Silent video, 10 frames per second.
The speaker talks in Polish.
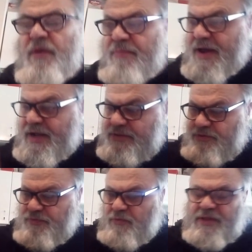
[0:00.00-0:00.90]

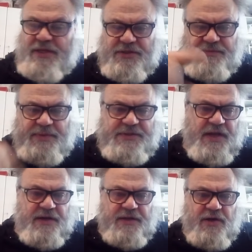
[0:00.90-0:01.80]
Parasol wkłada się w
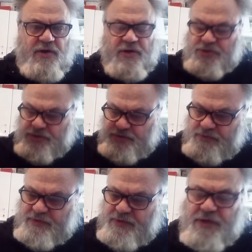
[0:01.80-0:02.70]
specjalny kosz,
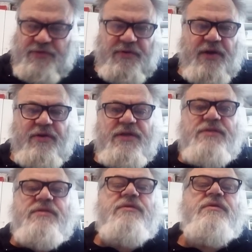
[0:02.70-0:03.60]
do którego
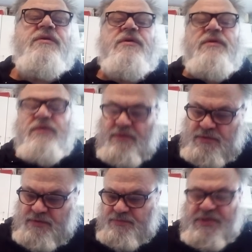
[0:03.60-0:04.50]
jest
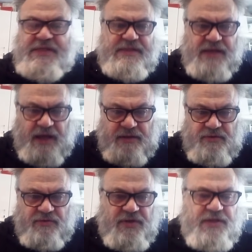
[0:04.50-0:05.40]
miska,
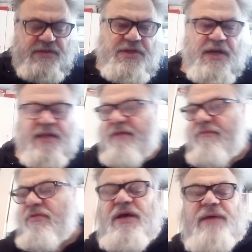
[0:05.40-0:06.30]
do której ścieka ta
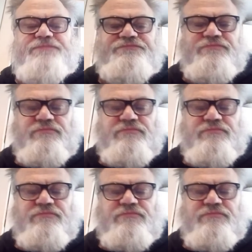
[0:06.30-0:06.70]
woda